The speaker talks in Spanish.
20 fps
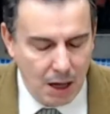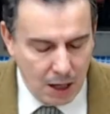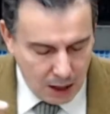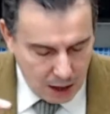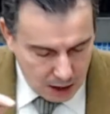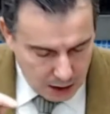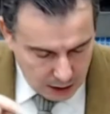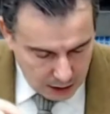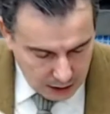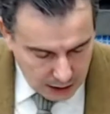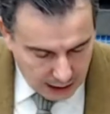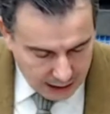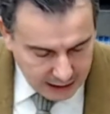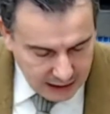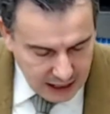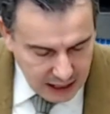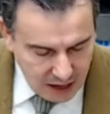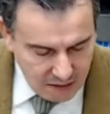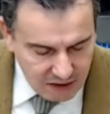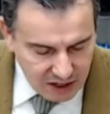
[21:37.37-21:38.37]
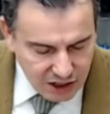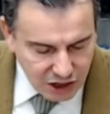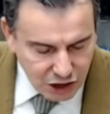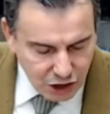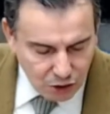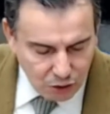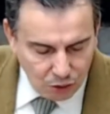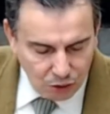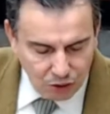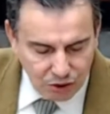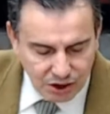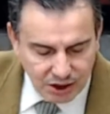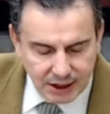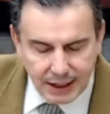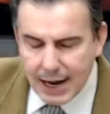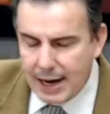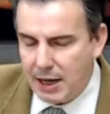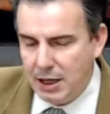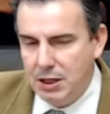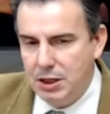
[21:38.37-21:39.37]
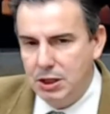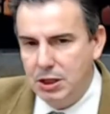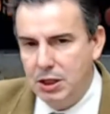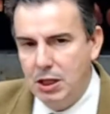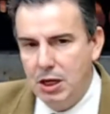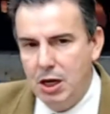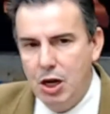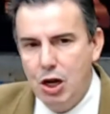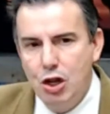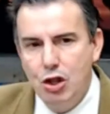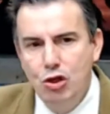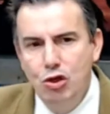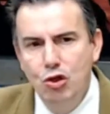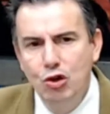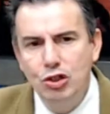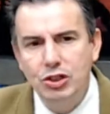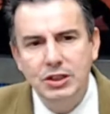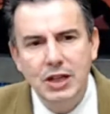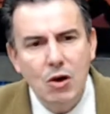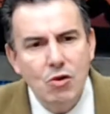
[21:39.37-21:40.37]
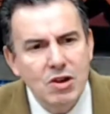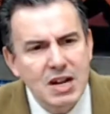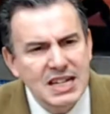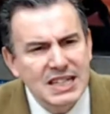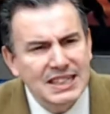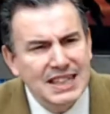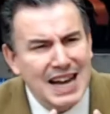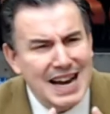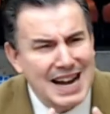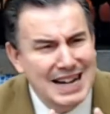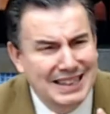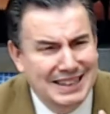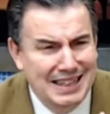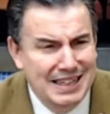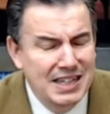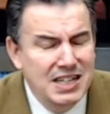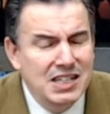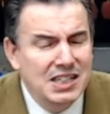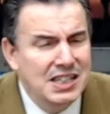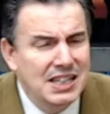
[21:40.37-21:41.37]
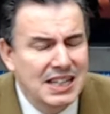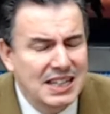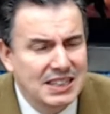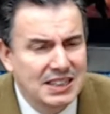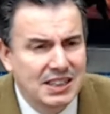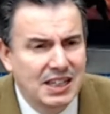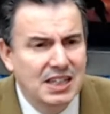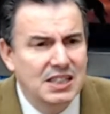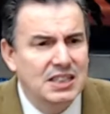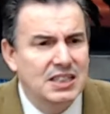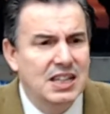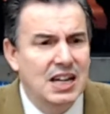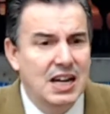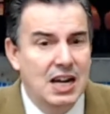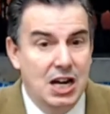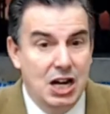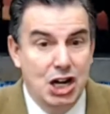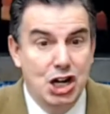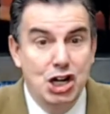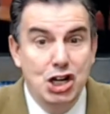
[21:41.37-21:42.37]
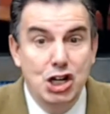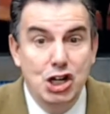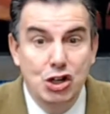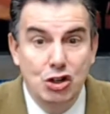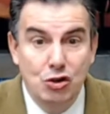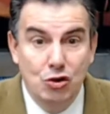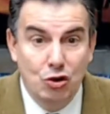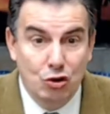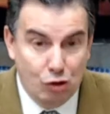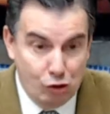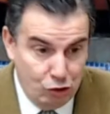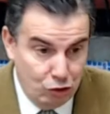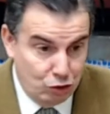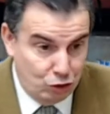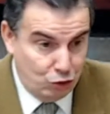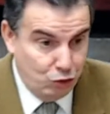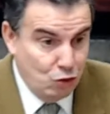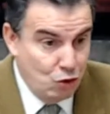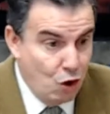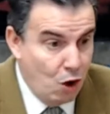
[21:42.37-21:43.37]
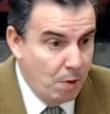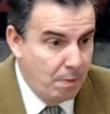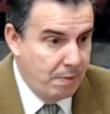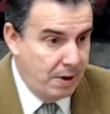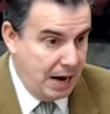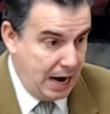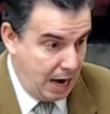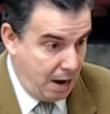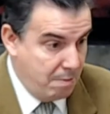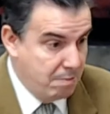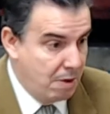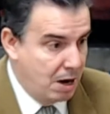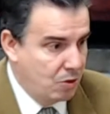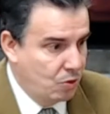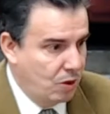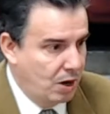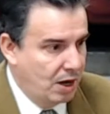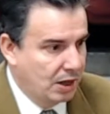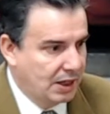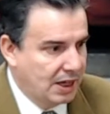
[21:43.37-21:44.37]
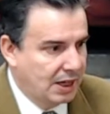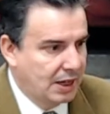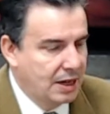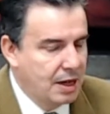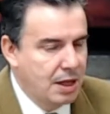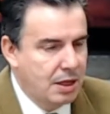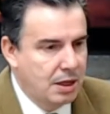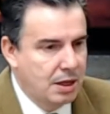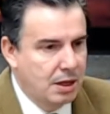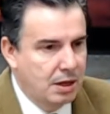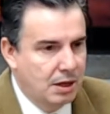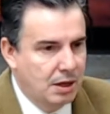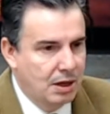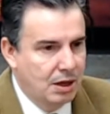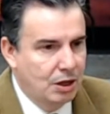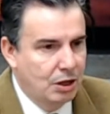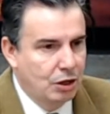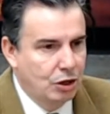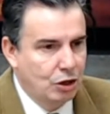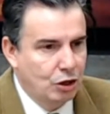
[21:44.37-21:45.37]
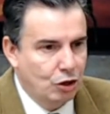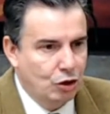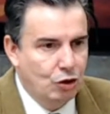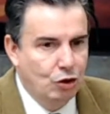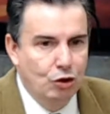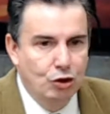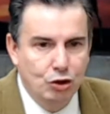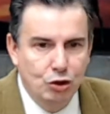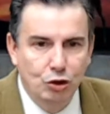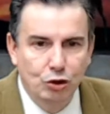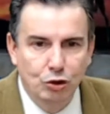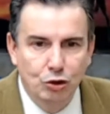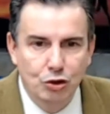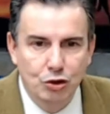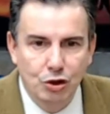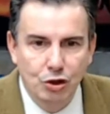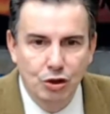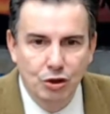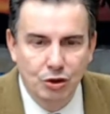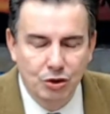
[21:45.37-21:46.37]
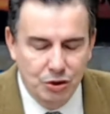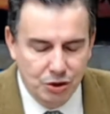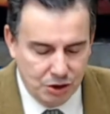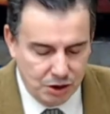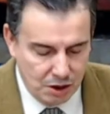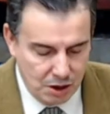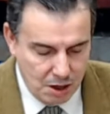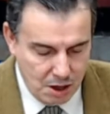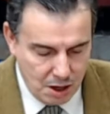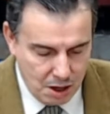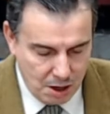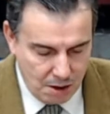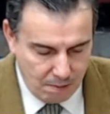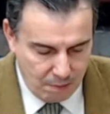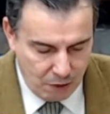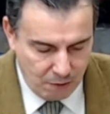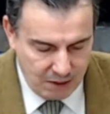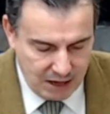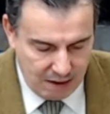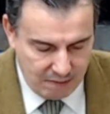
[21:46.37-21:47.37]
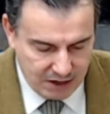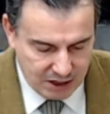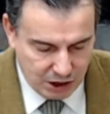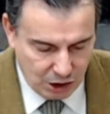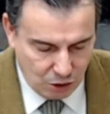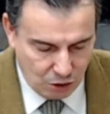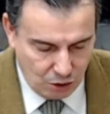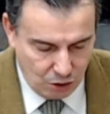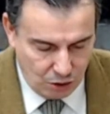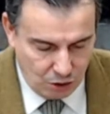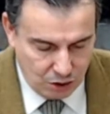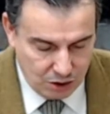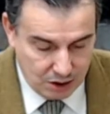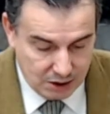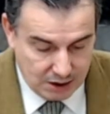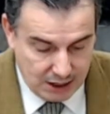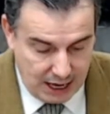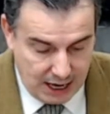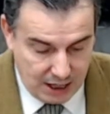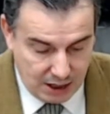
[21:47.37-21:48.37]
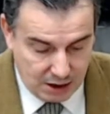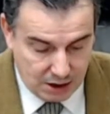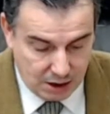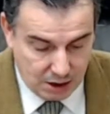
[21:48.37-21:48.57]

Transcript: Y aquí en el versículo 6 nos da unas características de ese niño con su nombre, Emmanuel, que quiere decir con nosotros Dios. Pero mira el versículo 6.